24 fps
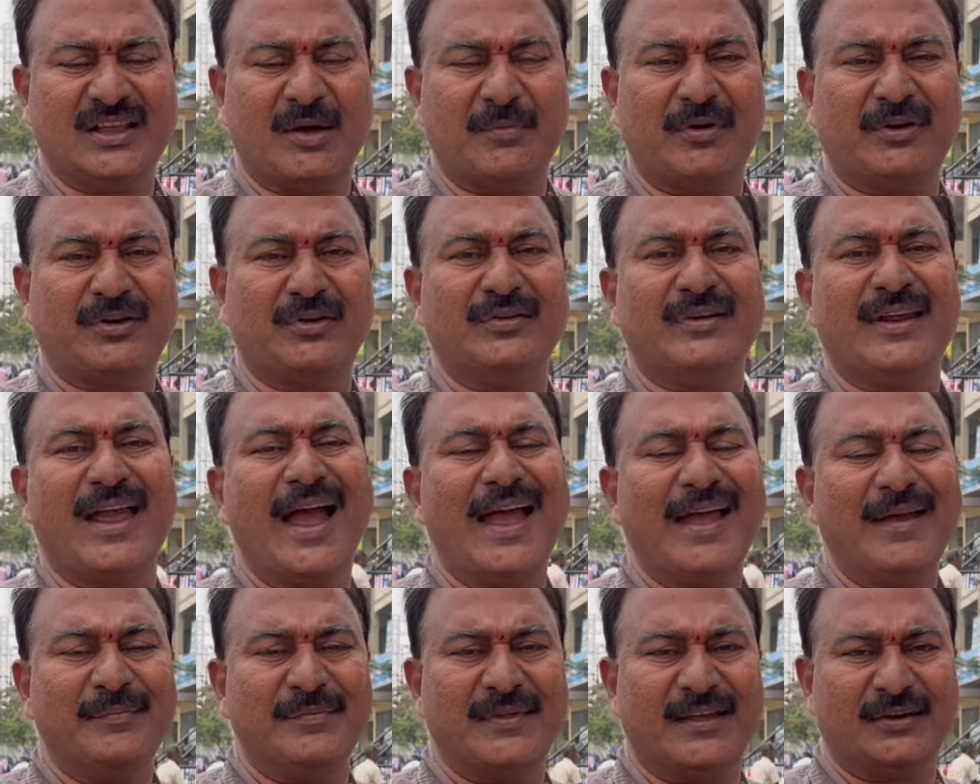తమకు
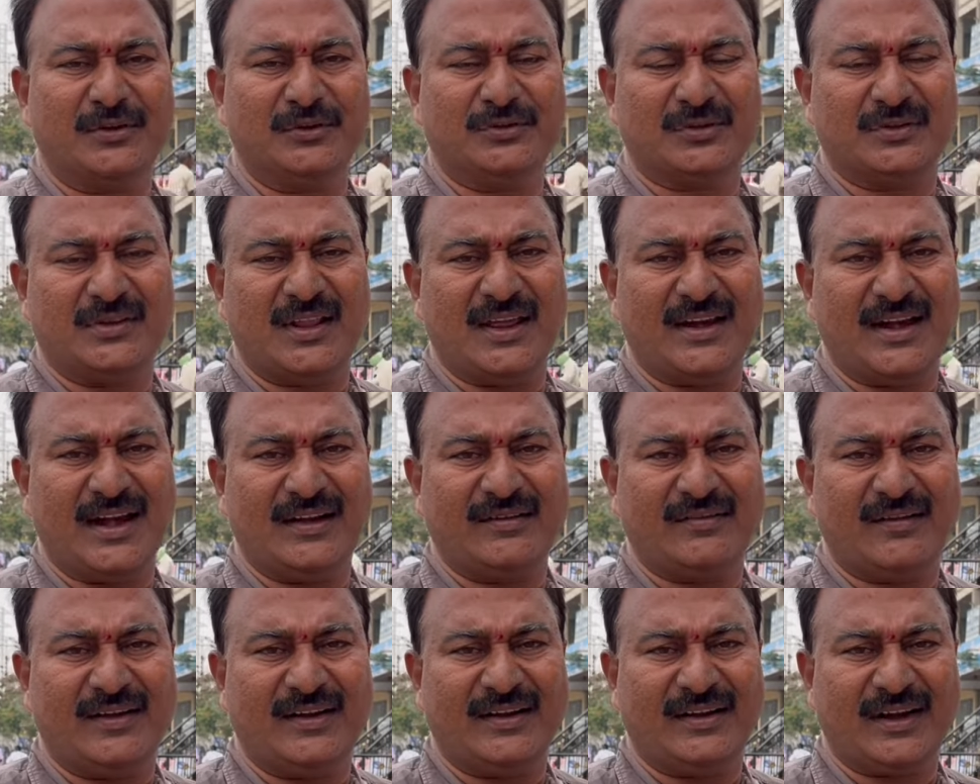న్యాయం
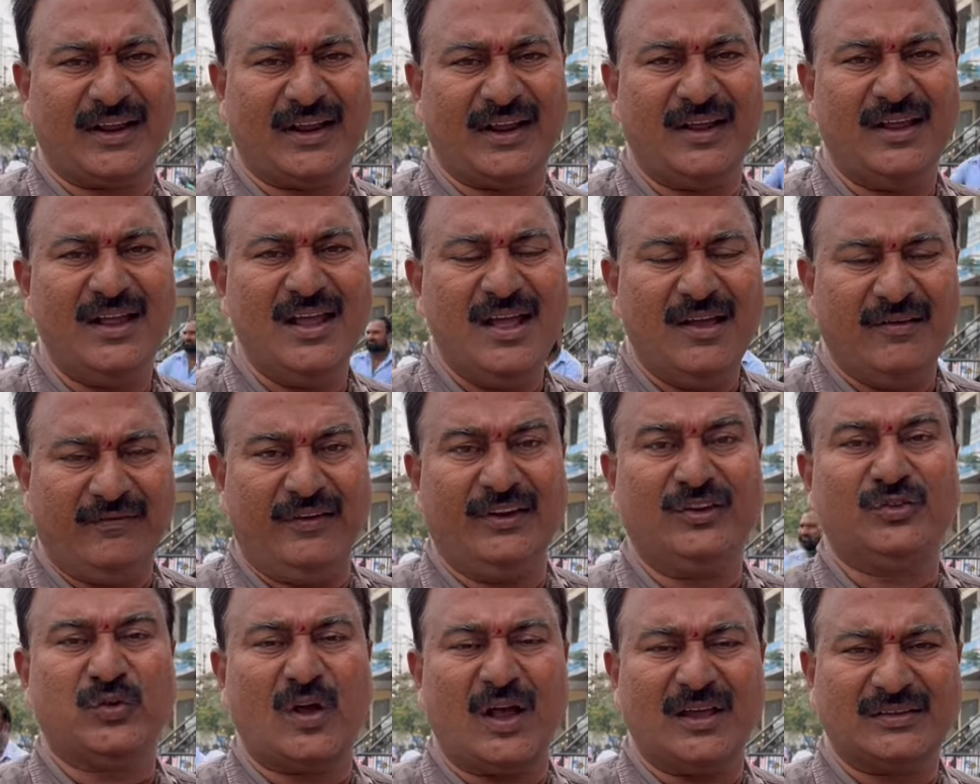జరుగుతుందనేటువంటి
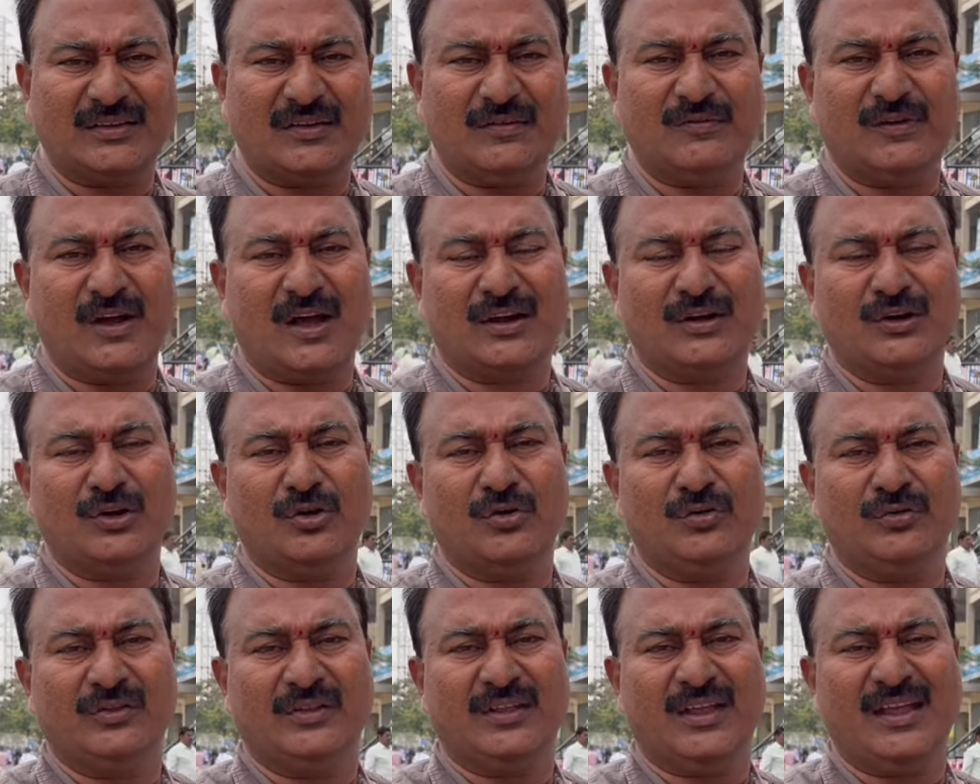విశ్వాసం వారిలో
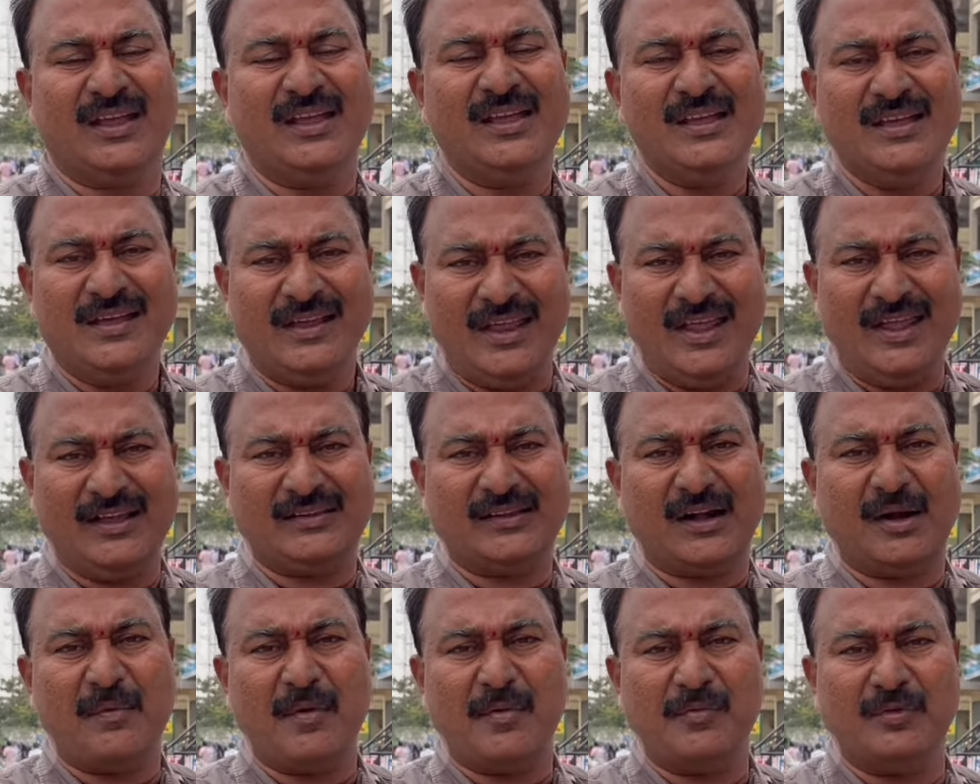ఉంది ఈ
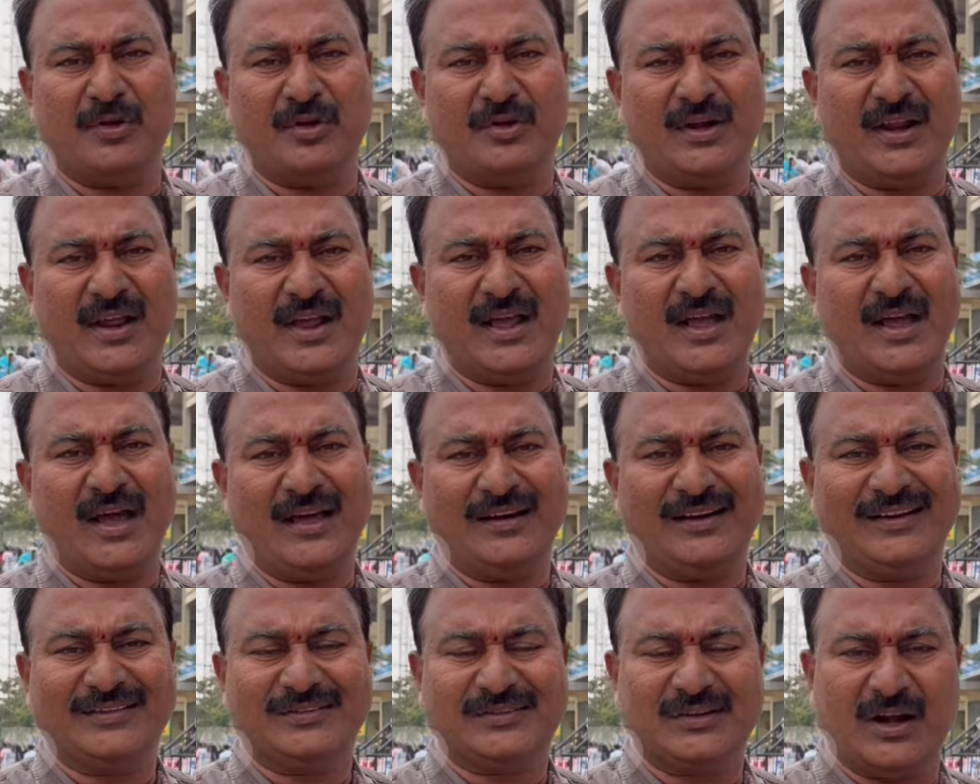క్రమంలోనే
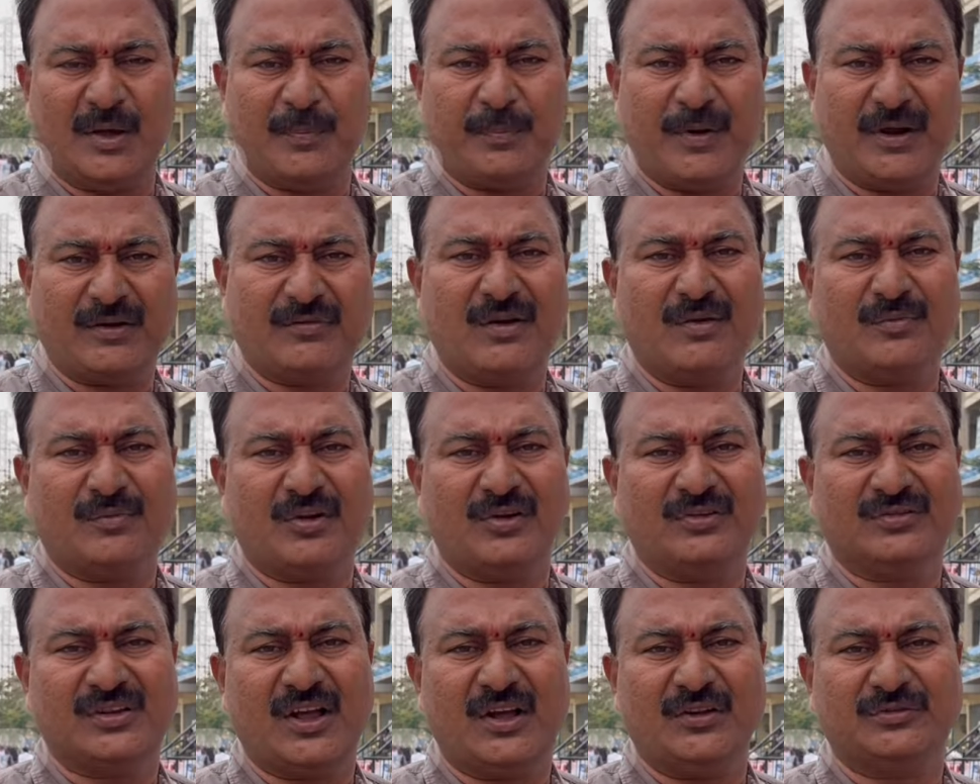అరెస్టుల పర్వం
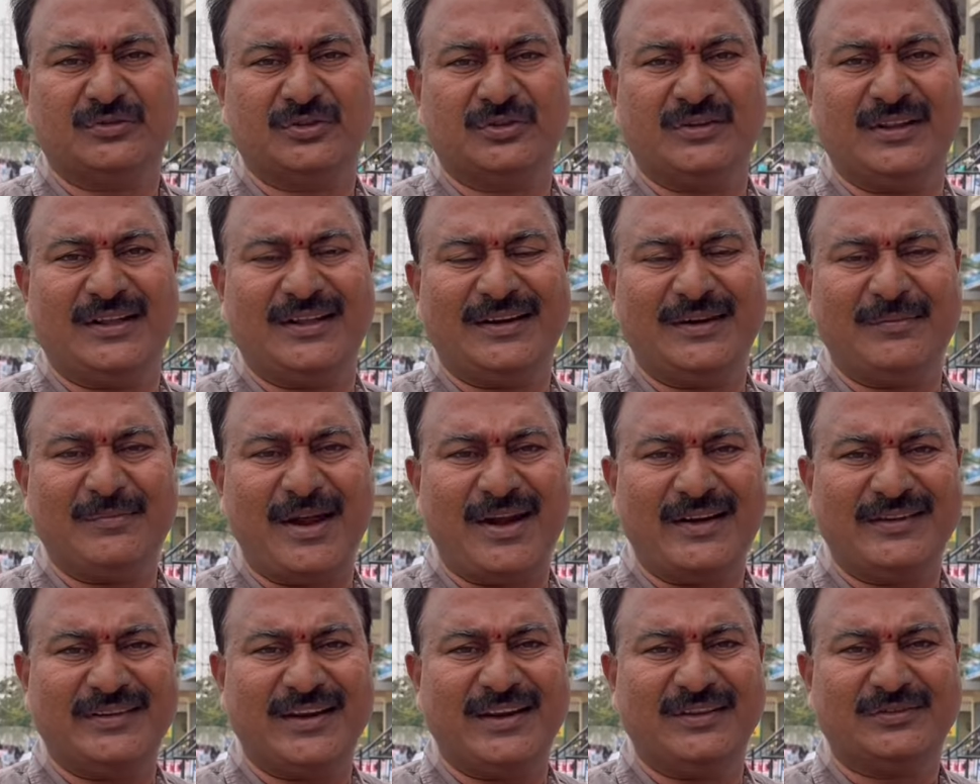కొనసాగుతుంది
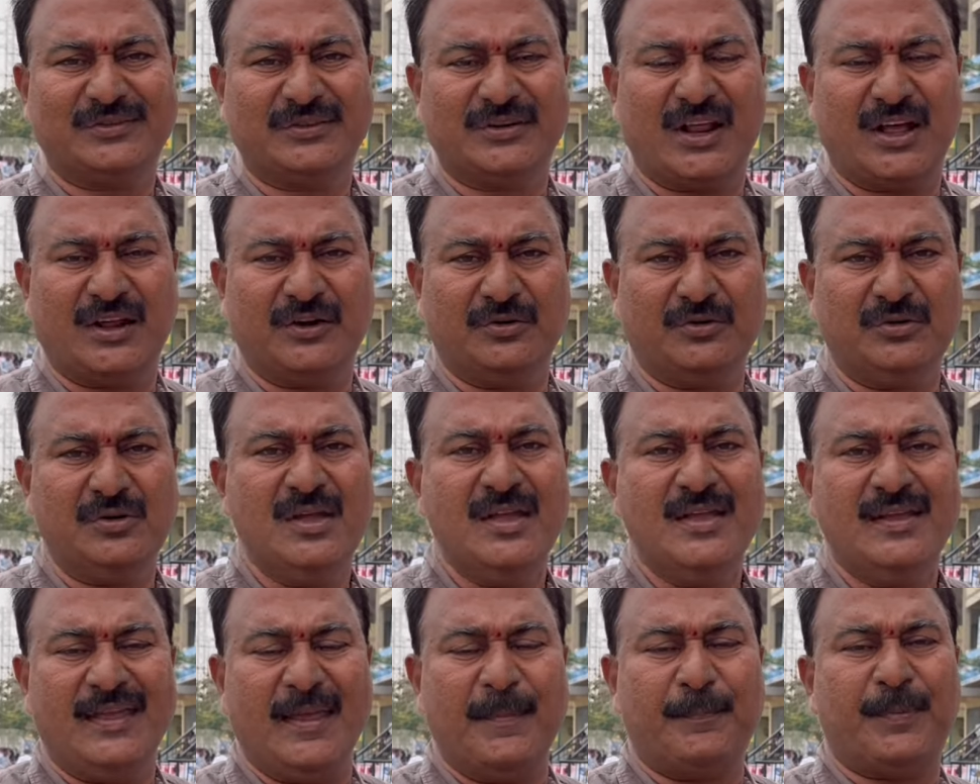రిమాండ్ చేస్తున్నారు
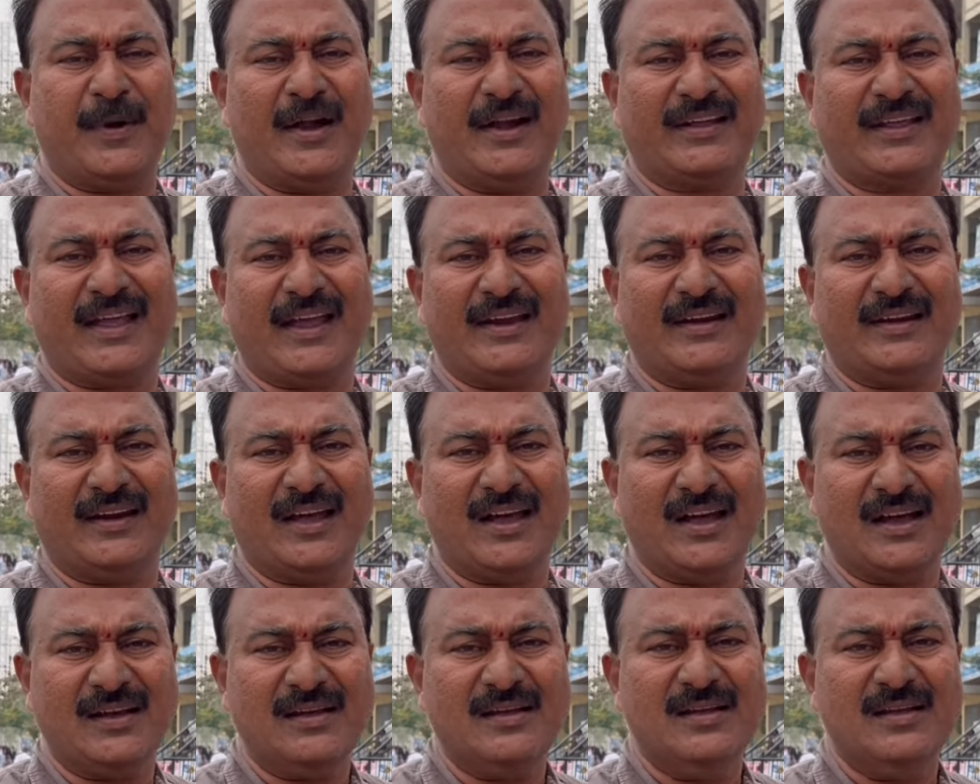ఇప్పటికైనా